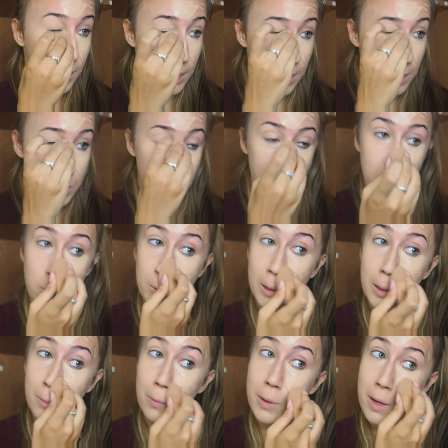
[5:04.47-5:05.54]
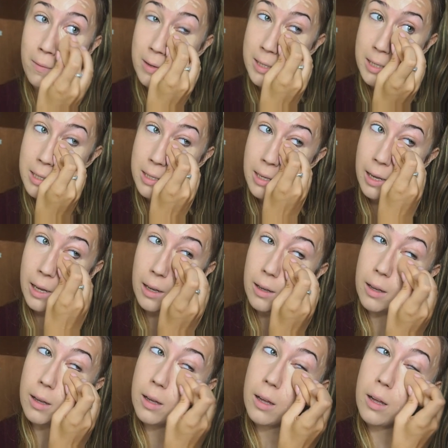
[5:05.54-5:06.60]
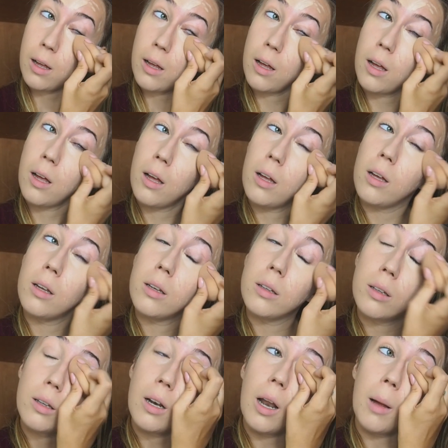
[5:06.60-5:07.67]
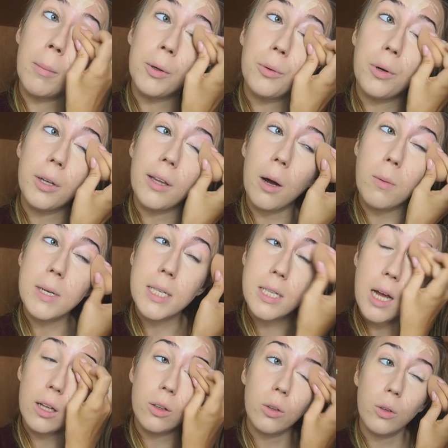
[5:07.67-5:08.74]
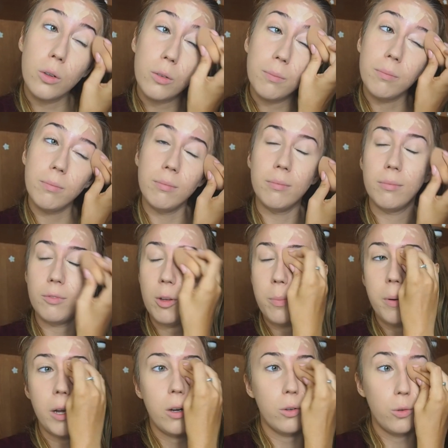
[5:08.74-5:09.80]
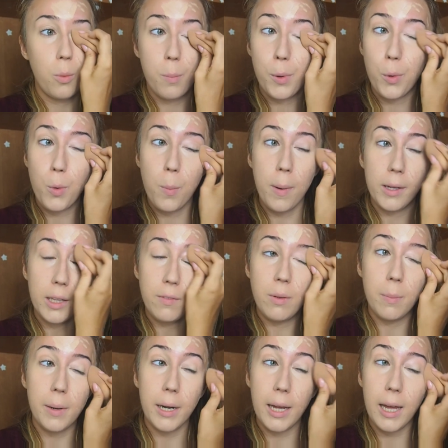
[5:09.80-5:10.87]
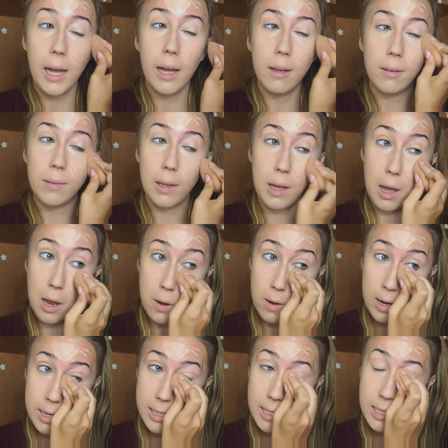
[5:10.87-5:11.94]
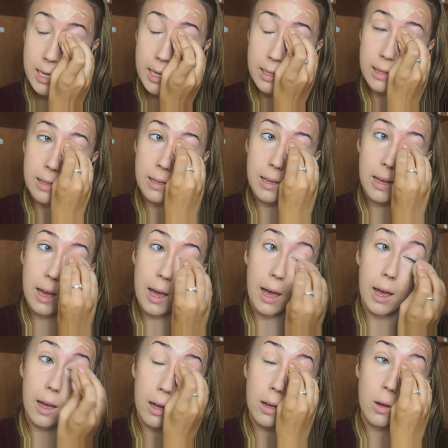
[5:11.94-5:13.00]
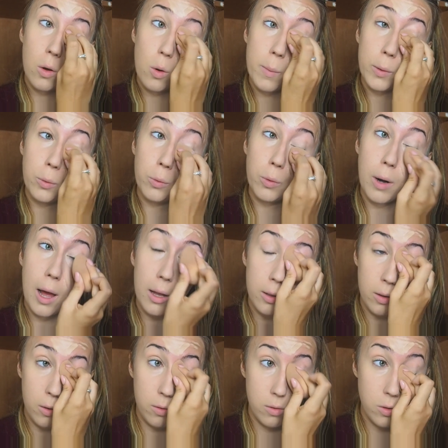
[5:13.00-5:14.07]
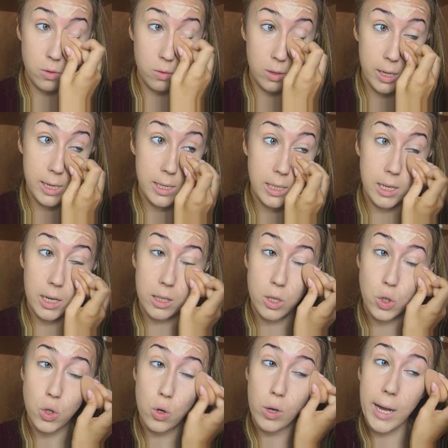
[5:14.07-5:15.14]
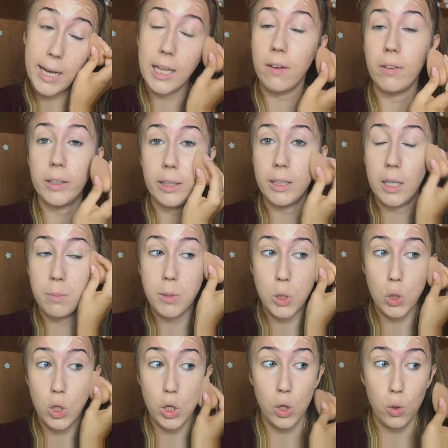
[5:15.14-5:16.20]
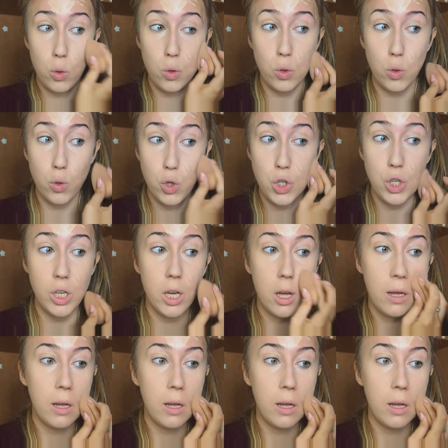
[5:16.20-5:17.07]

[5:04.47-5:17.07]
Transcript: nel caso qualcuno di voi avesse la maturità quest'anno mm, vi prego non preoccupatevi perché allora gli iscritti è come tutto l'anno sono degli iscritti solo che hai davanti delle persone che non conosci